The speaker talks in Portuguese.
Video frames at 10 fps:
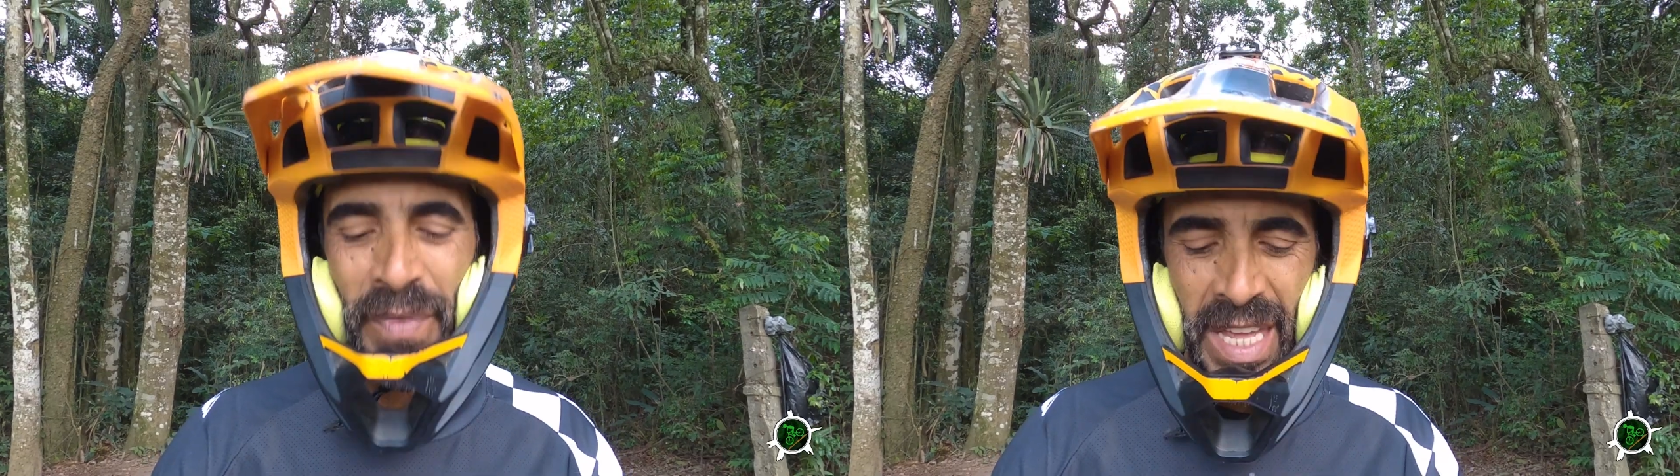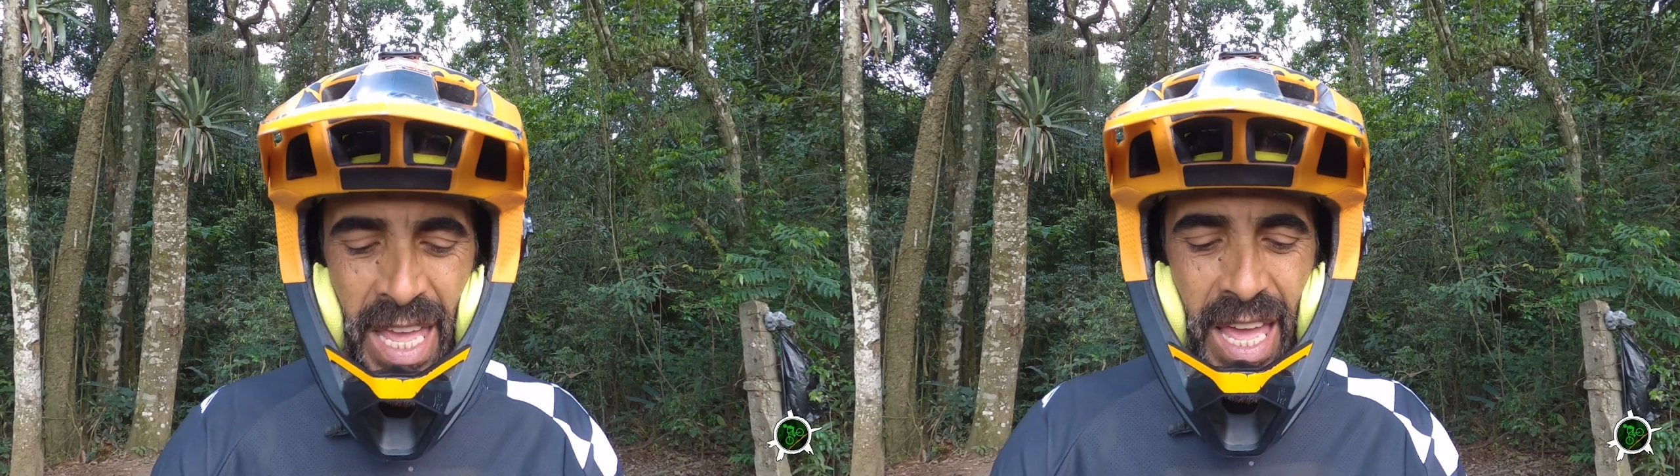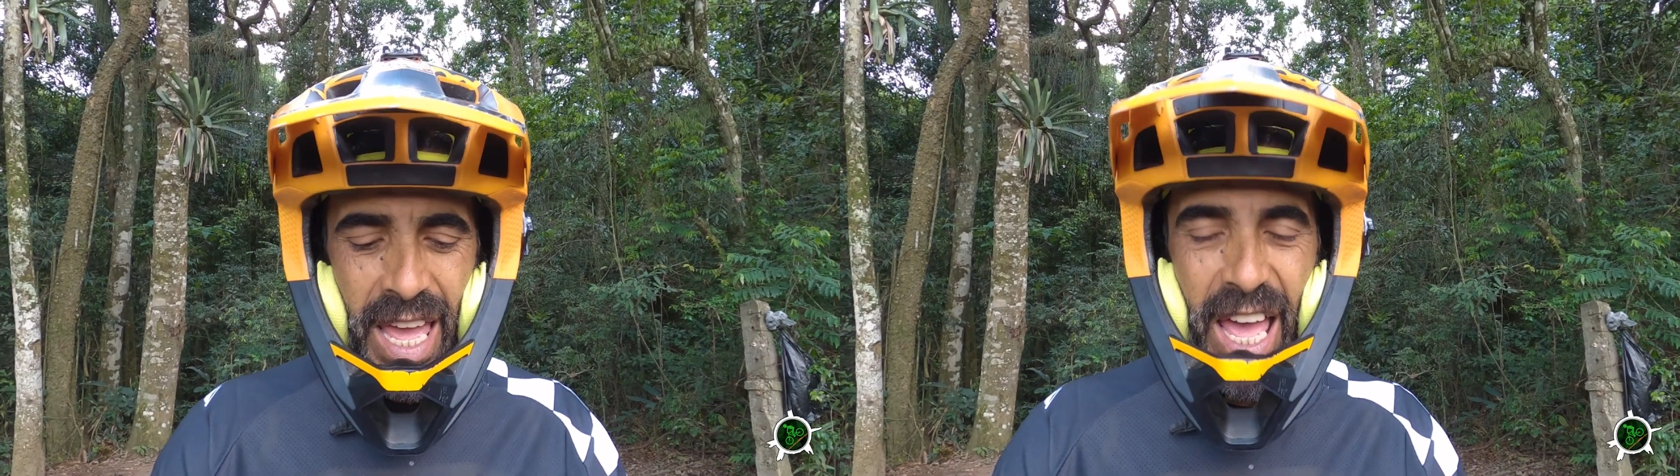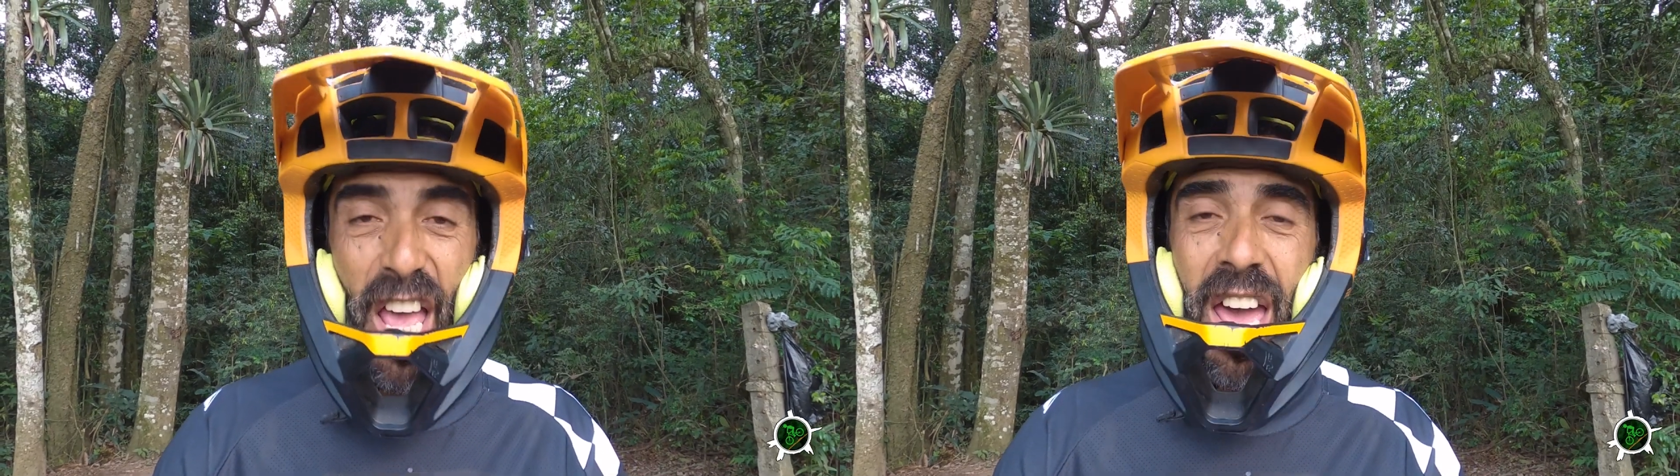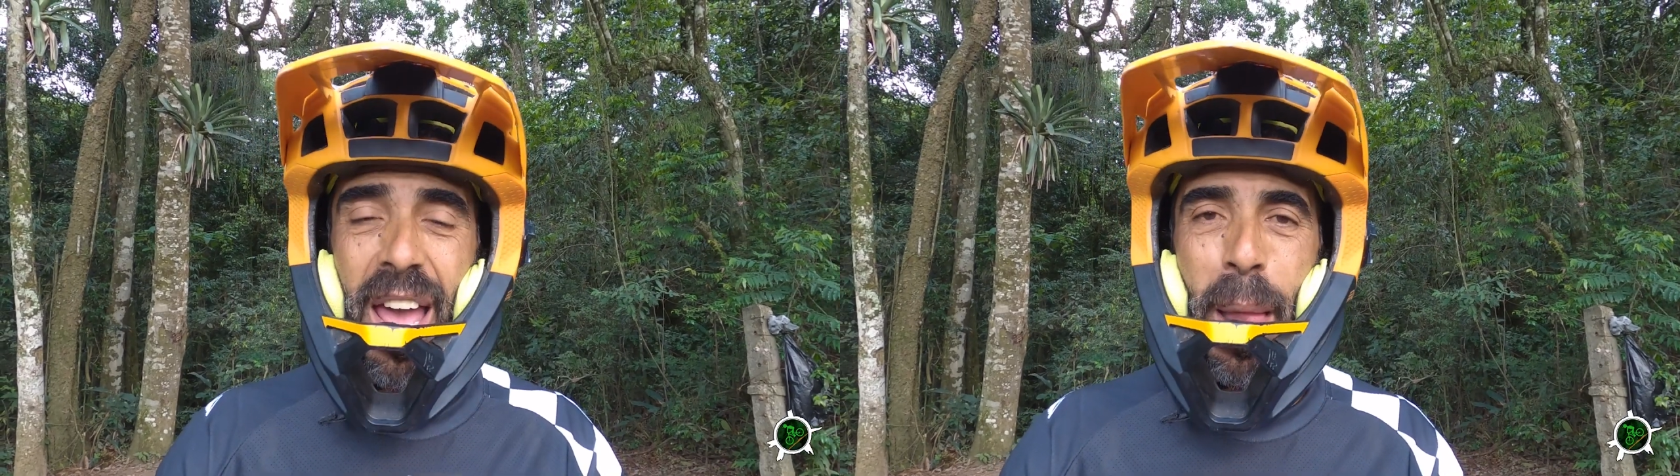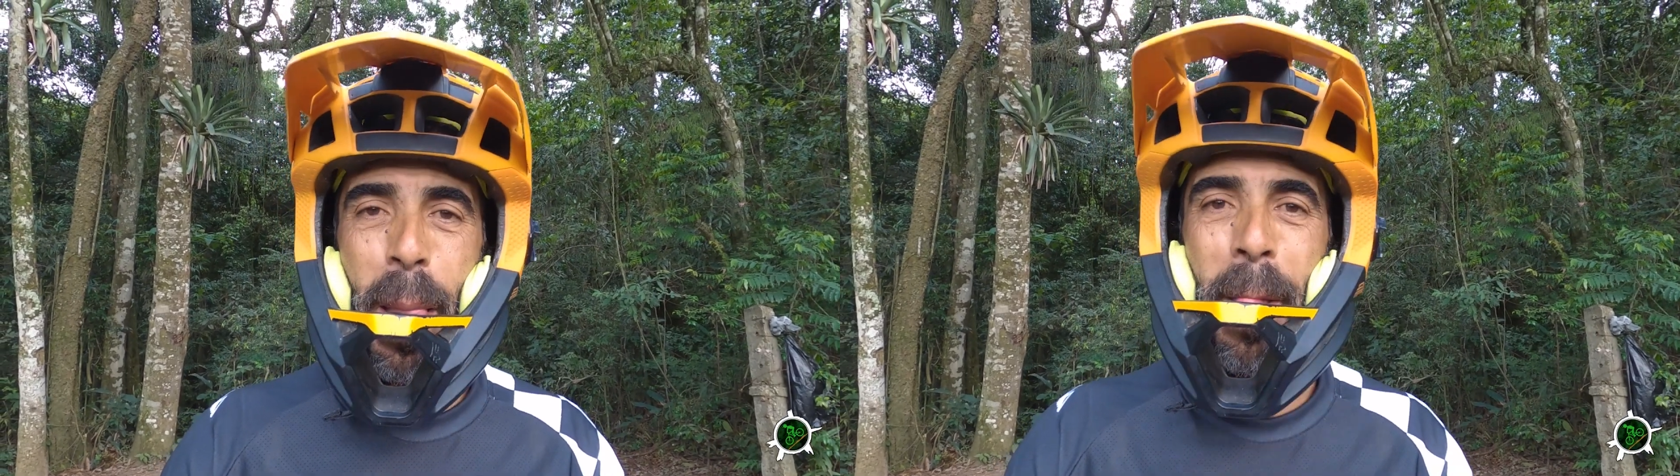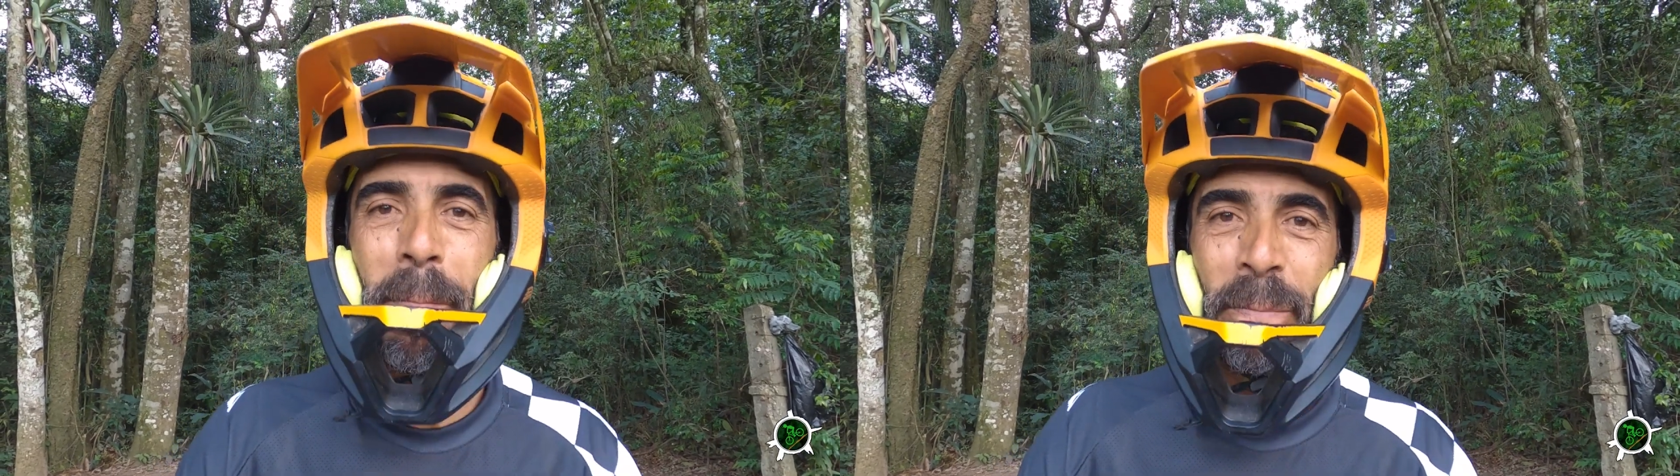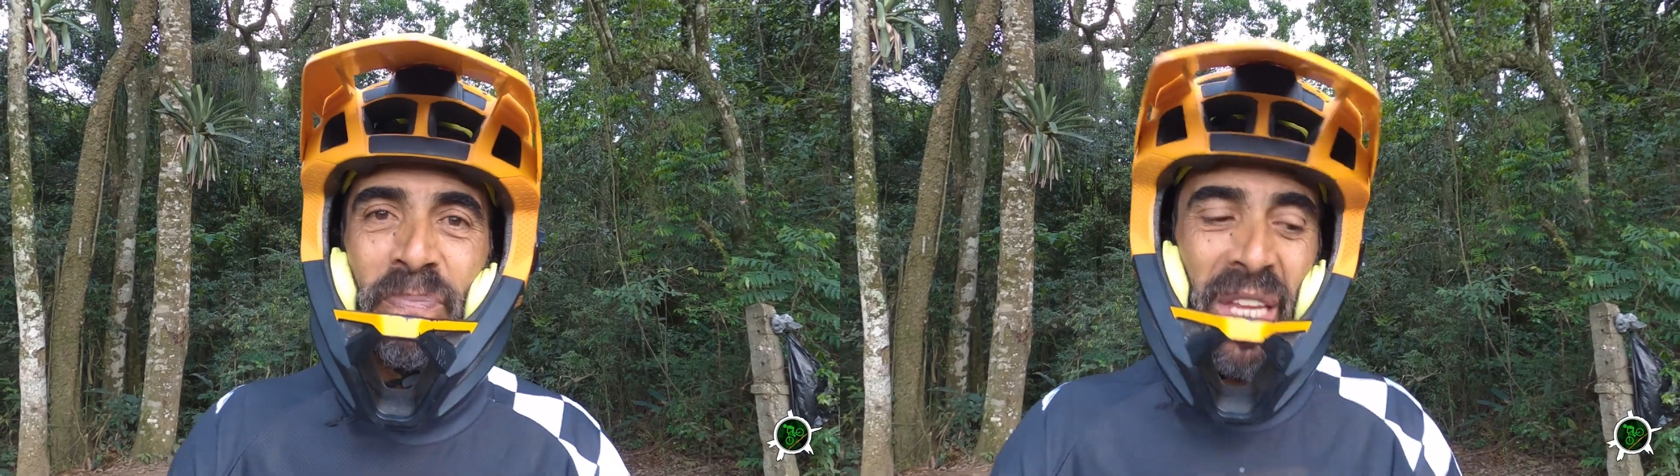É a quarta é, sem lei.